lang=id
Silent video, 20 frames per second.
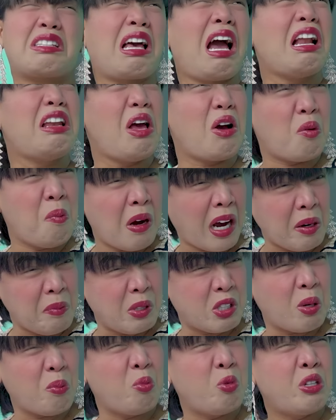kali aku makan mie
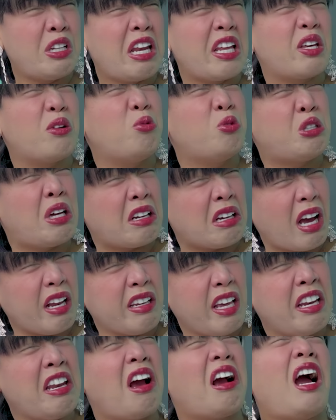sopmu ini lagi hujan
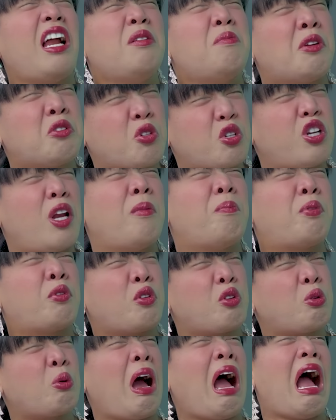kan, enak kali masuk ke dalam perut
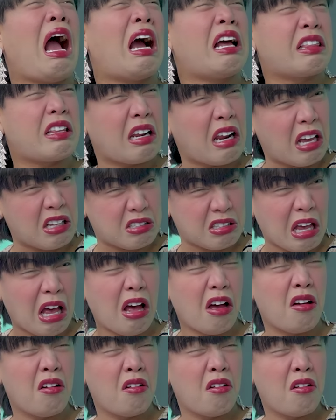itu hangat terasa.